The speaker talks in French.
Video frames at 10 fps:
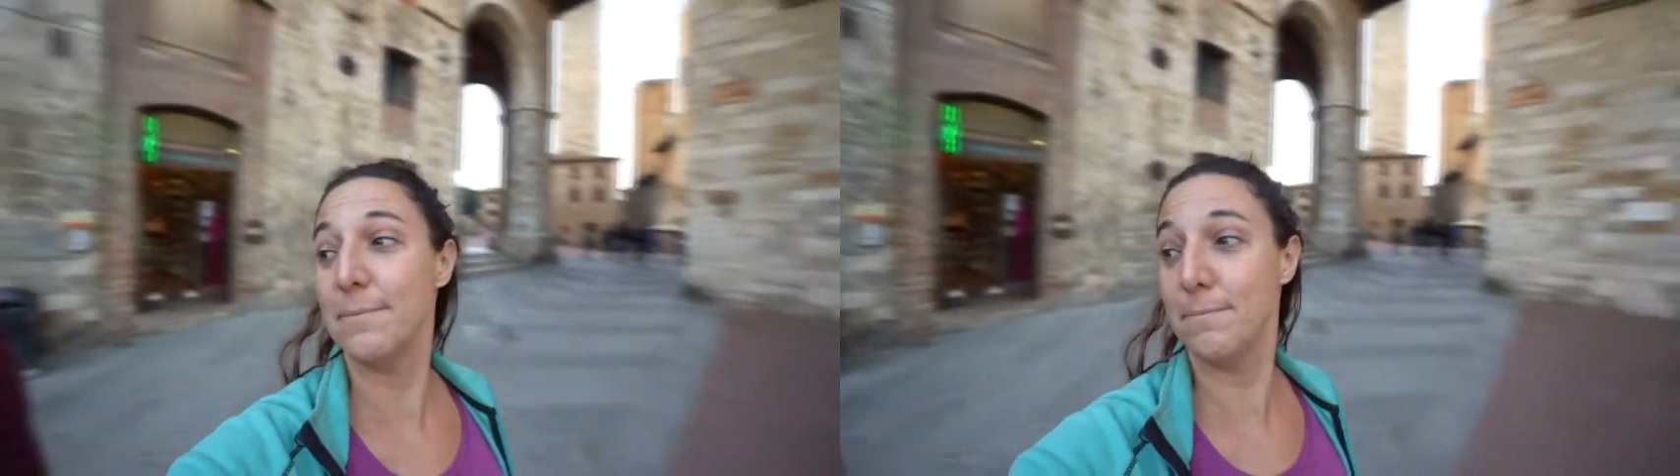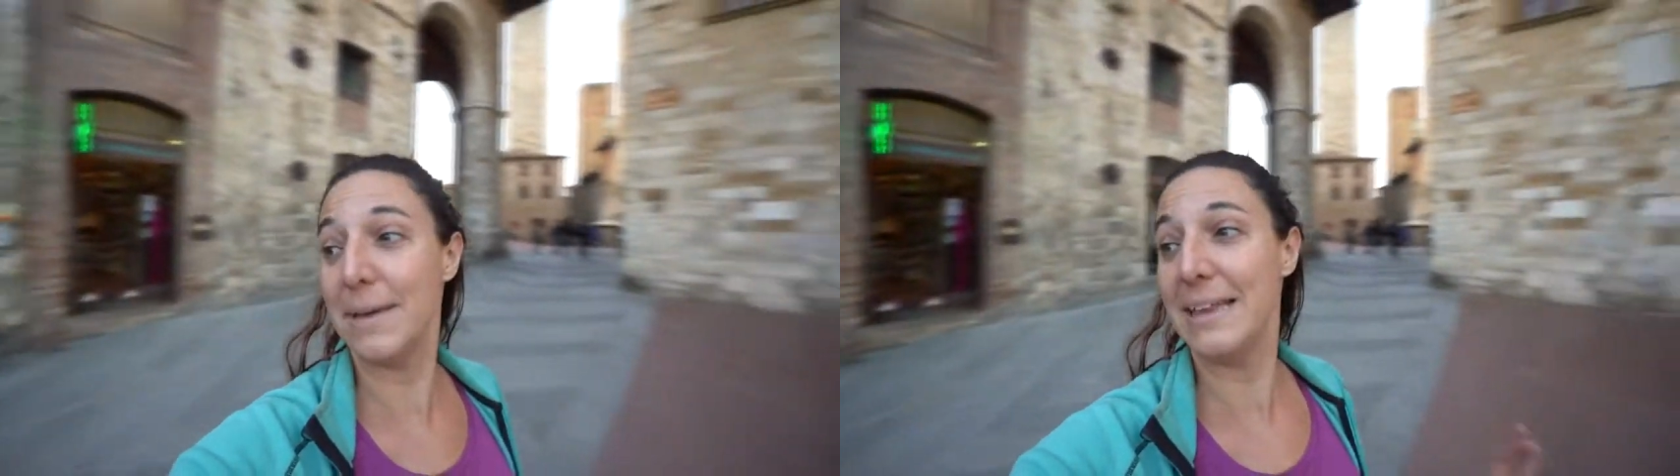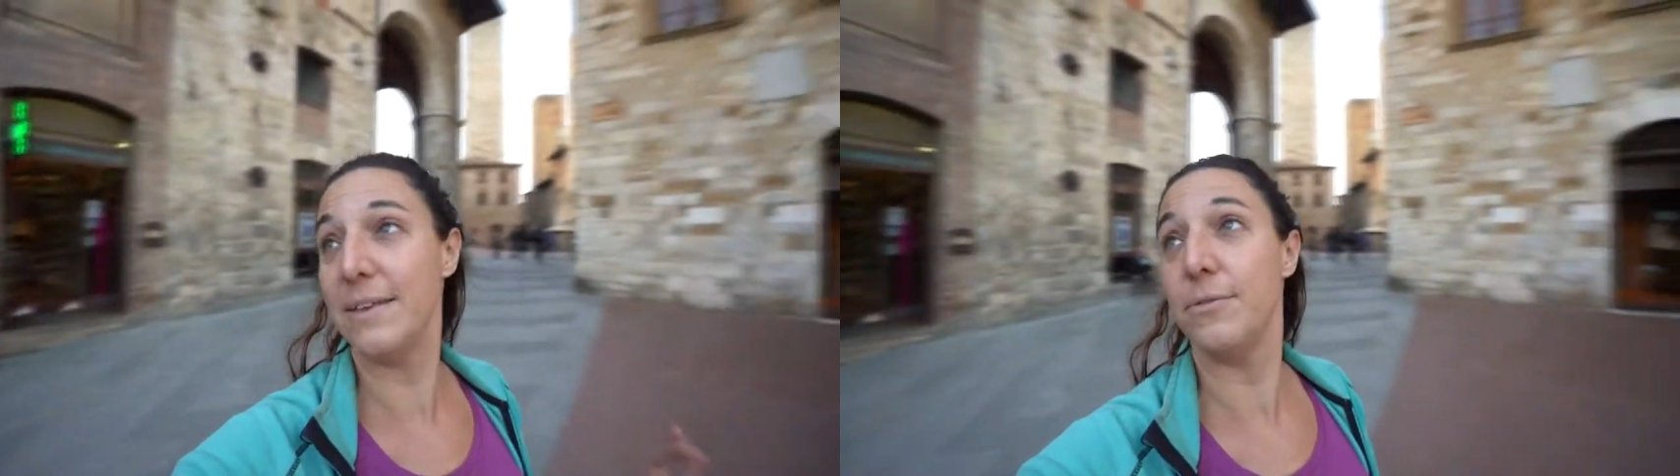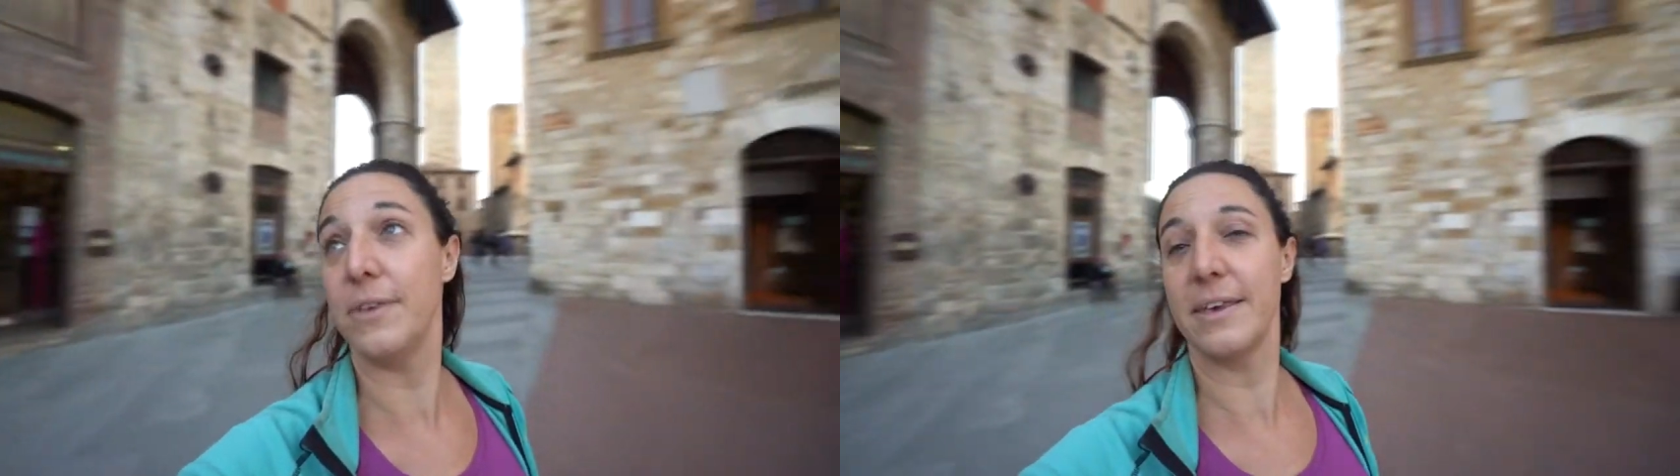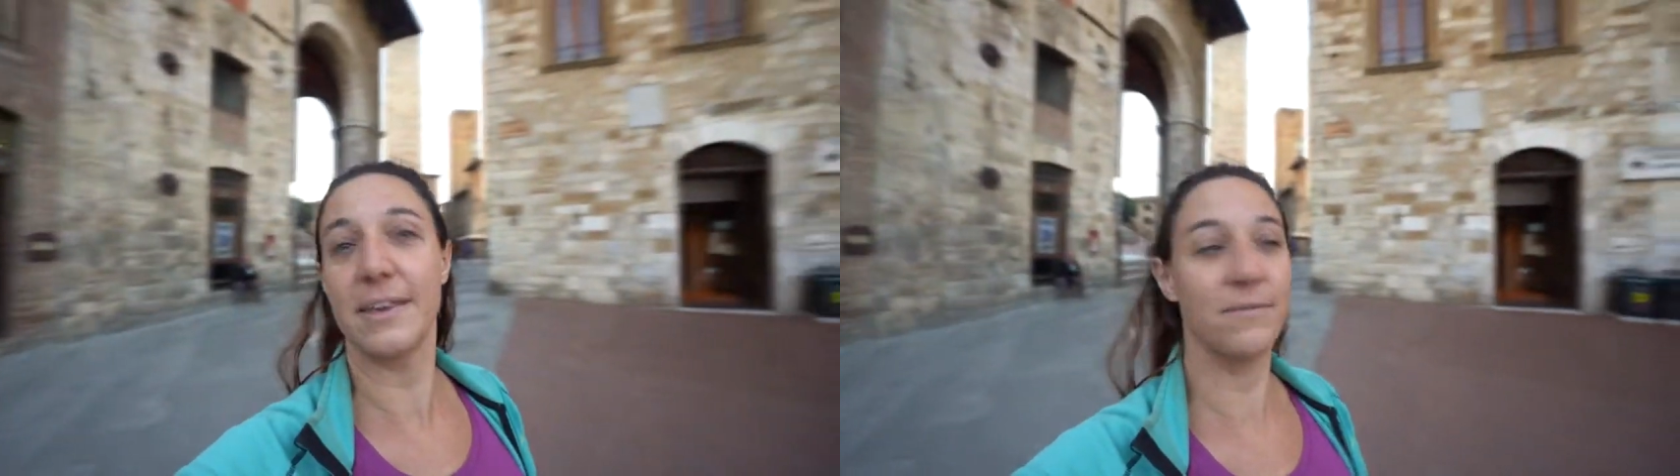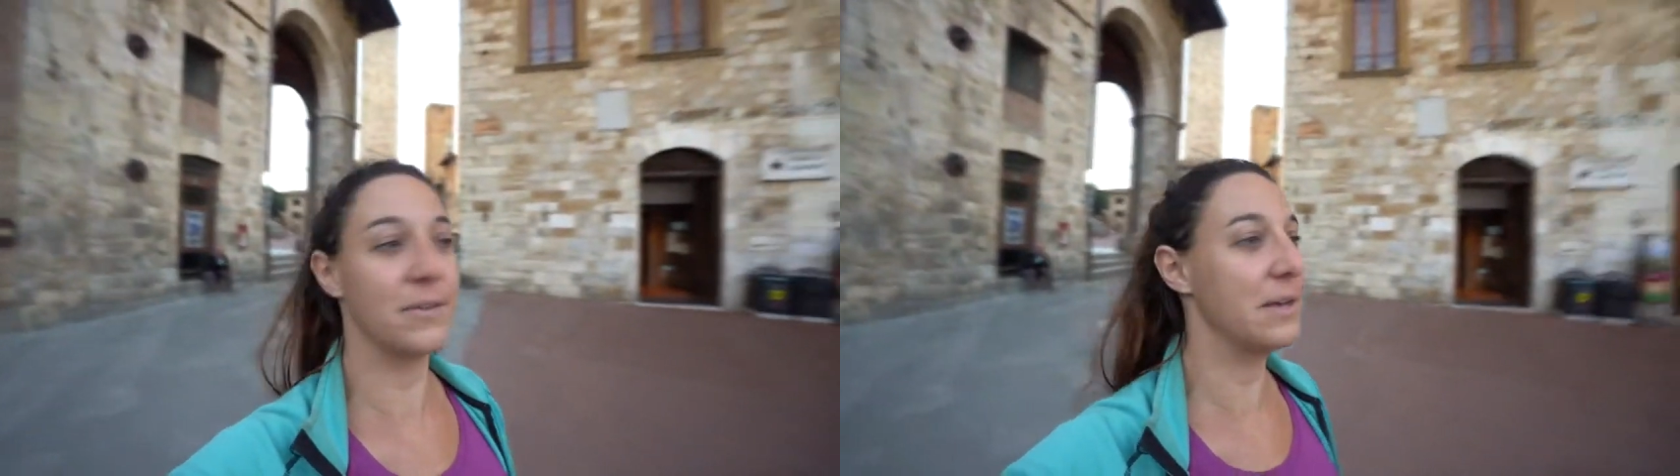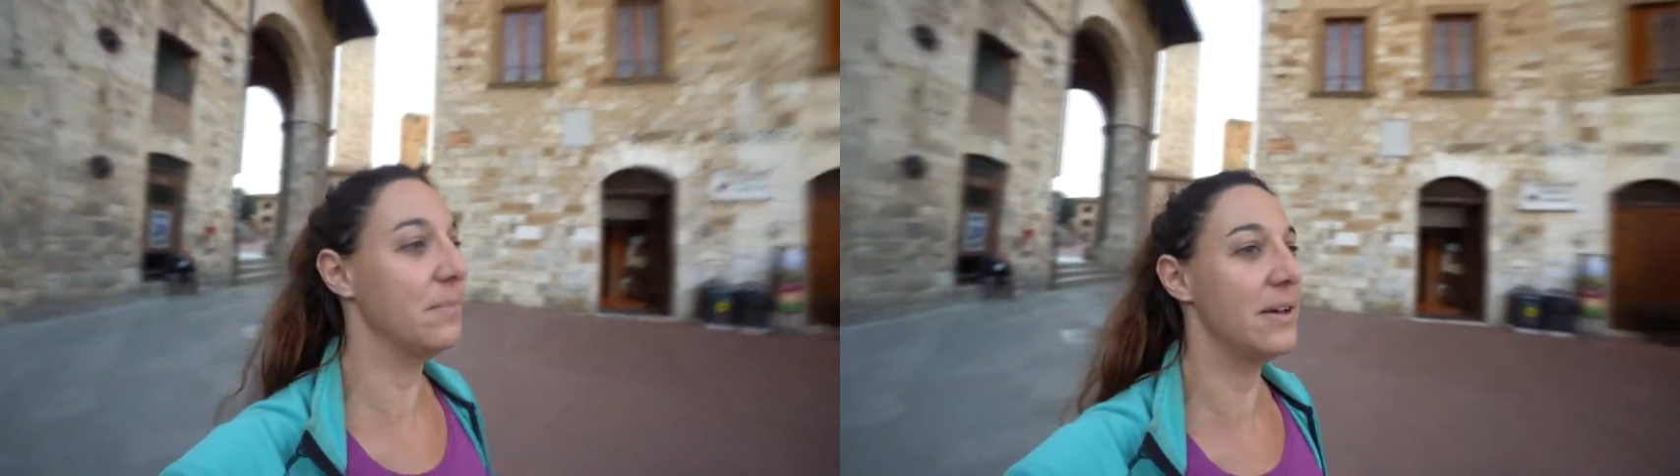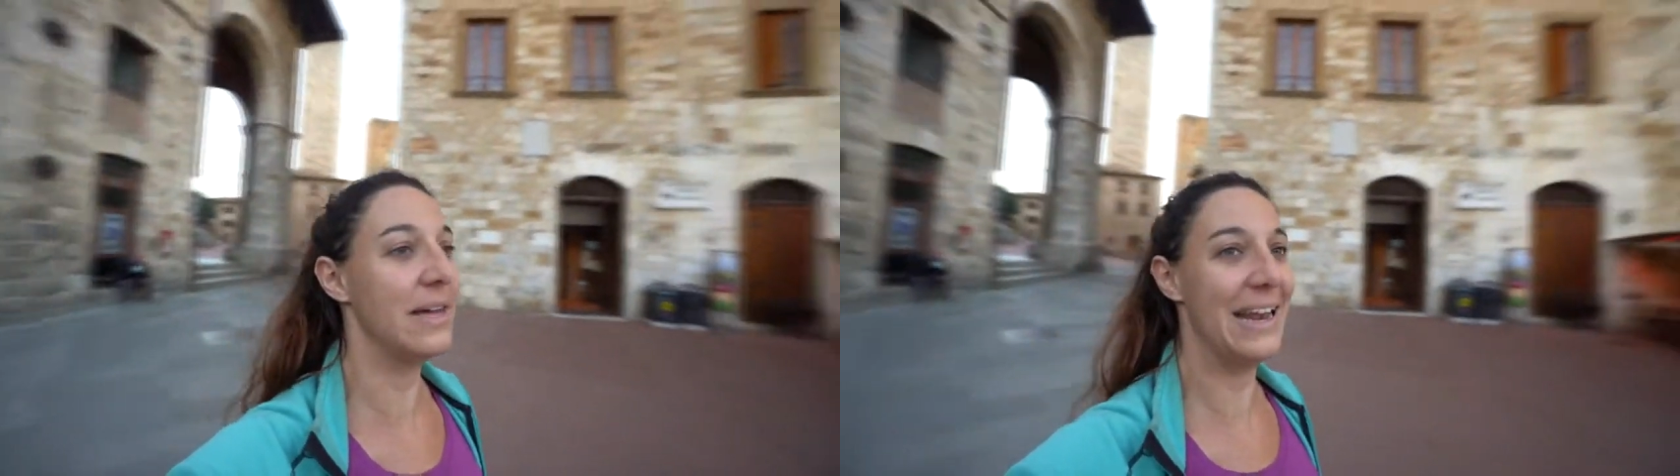magnifique. Vraiment,